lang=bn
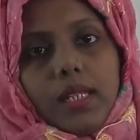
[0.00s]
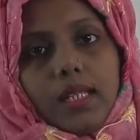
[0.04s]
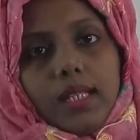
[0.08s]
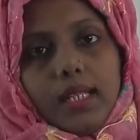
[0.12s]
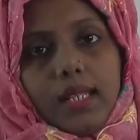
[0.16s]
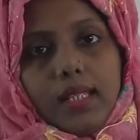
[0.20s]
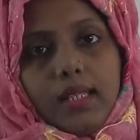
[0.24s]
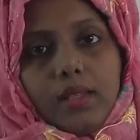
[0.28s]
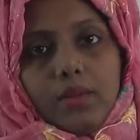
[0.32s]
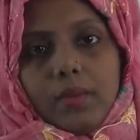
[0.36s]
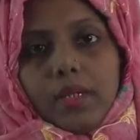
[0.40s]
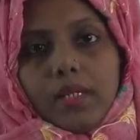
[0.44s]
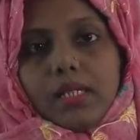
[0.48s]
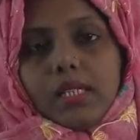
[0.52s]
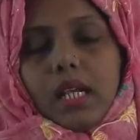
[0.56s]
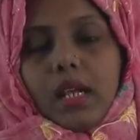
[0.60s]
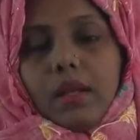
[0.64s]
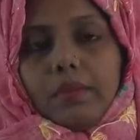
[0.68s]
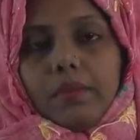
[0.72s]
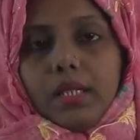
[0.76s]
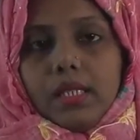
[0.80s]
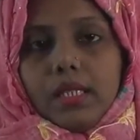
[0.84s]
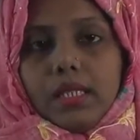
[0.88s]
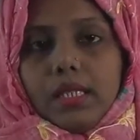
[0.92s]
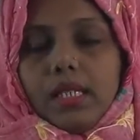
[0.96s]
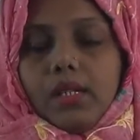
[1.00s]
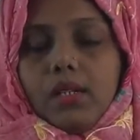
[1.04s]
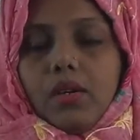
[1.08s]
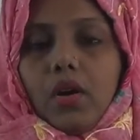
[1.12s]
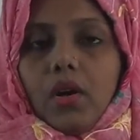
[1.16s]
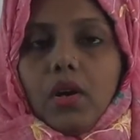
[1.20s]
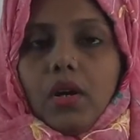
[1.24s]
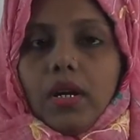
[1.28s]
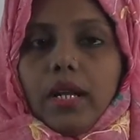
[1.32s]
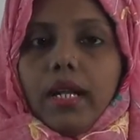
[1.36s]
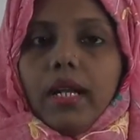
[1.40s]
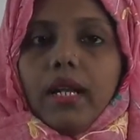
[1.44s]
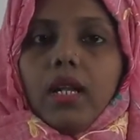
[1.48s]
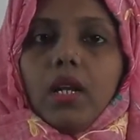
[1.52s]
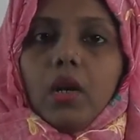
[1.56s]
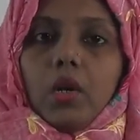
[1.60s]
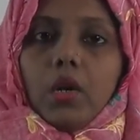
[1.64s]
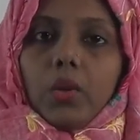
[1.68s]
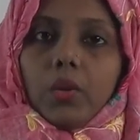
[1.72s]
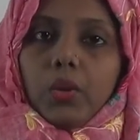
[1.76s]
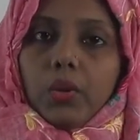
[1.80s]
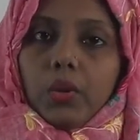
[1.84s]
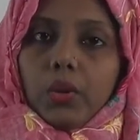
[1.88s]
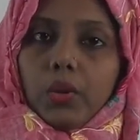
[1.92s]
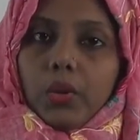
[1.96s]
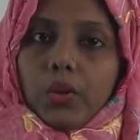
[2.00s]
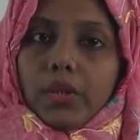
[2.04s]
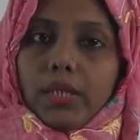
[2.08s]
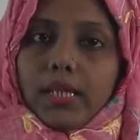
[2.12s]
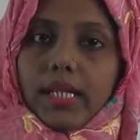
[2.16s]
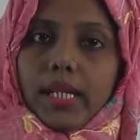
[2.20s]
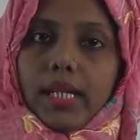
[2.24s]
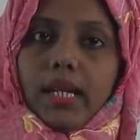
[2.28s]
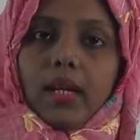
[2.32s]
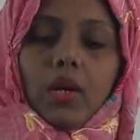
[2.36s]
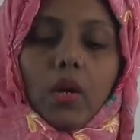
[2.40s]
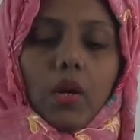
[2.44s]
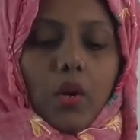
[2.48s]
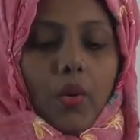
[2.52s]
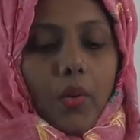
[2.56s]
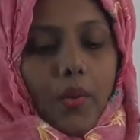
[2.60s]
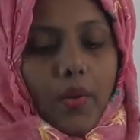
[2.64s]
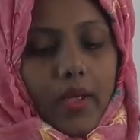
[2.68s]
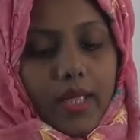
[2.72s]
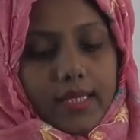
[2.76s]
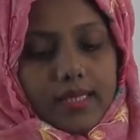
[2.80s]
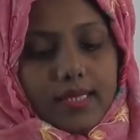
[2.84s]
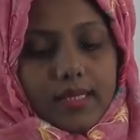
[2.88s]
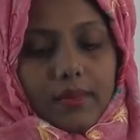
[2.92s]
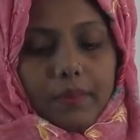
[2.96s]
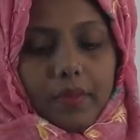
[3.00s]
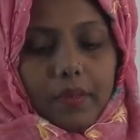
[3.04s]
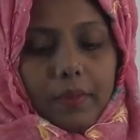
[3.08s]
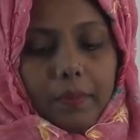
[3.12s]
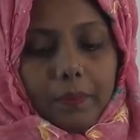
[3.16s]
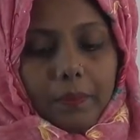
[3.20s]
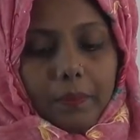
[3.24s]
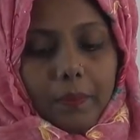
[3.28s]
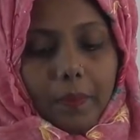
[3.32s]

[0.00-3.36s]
লিখলেই তোমার সামাজিকীকরণের উত্তরটি হয়ে যাবে